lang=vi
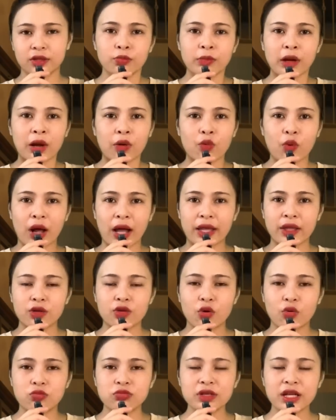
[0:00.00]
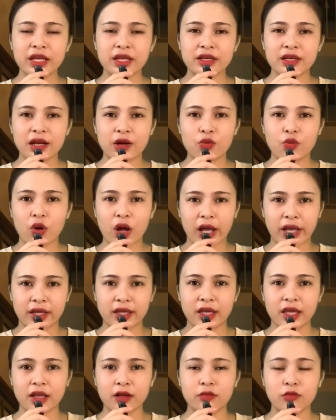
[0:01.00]
Bà ngoại cũng đi ra
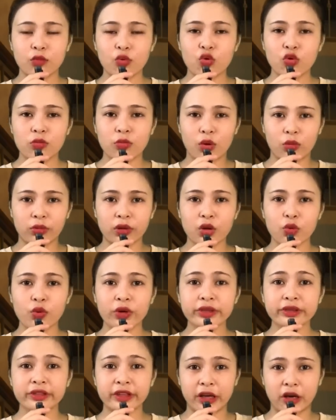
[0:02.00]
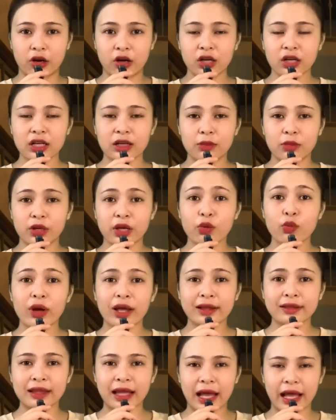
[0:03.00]
ngoài hen, mua một cái quách nhỏ làm cái
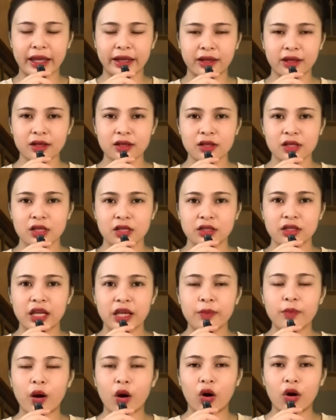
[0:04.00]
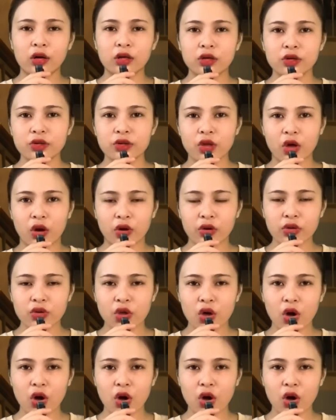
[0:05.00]
quan tài đó để bỏ đứa nhỏ